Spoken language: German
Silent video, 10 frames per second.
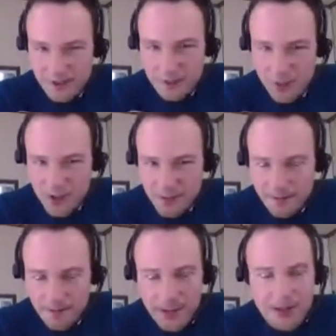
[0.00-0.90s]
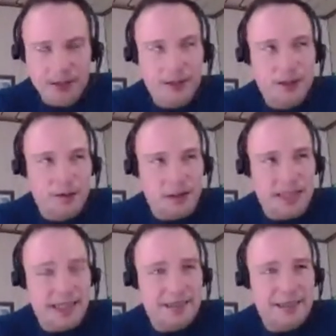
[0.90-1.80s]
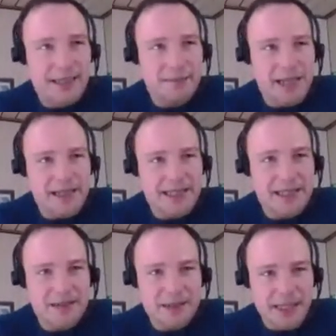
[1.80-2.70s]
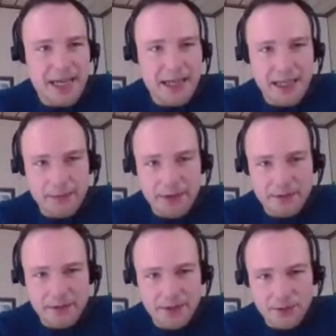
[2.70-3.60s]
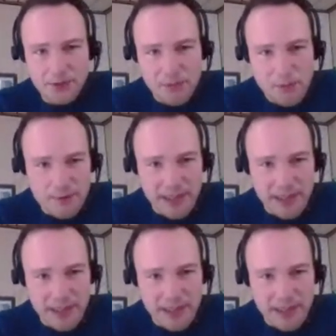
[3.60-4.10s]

Und ich hatte dann mal die äh, Kicker-App, äh, so also eine Fußball-App geöffnet und